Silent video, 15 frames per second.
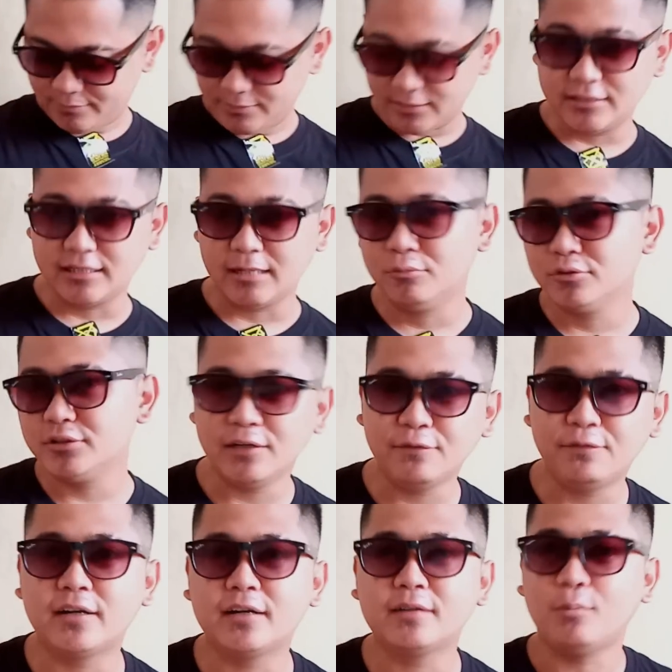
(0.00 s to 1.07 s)
bisa digabung
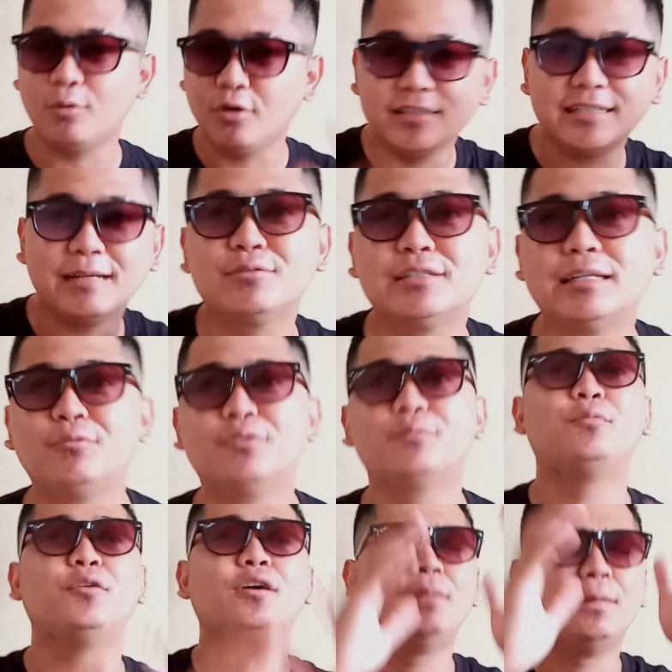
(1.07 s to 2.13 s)
silver, pokoknya campur-campur,
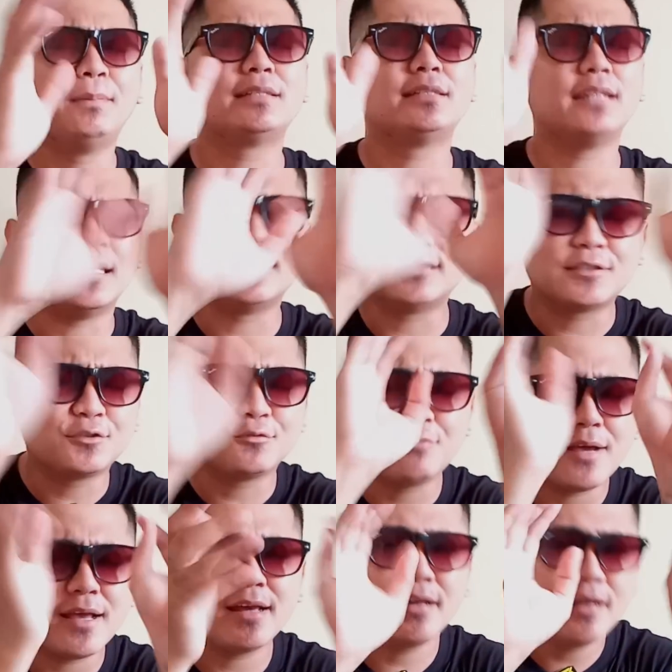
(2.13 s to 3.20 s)
pokoknya bebas lah
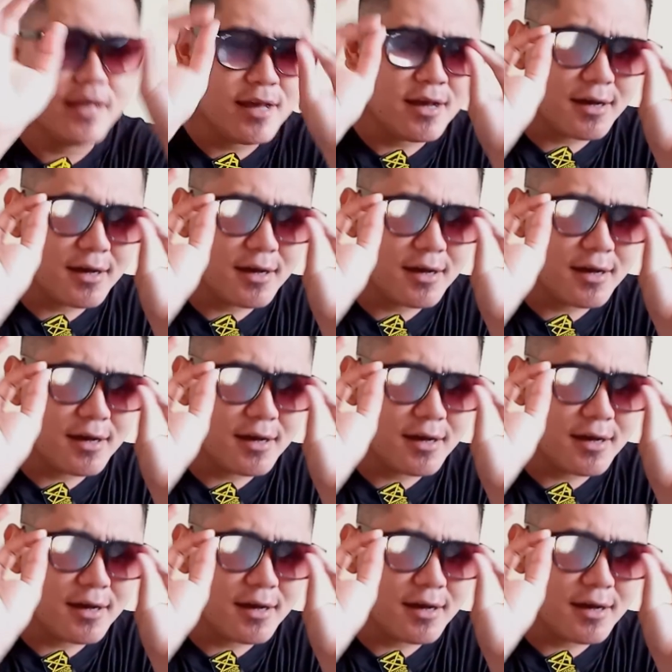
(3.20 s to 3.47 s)
sesuai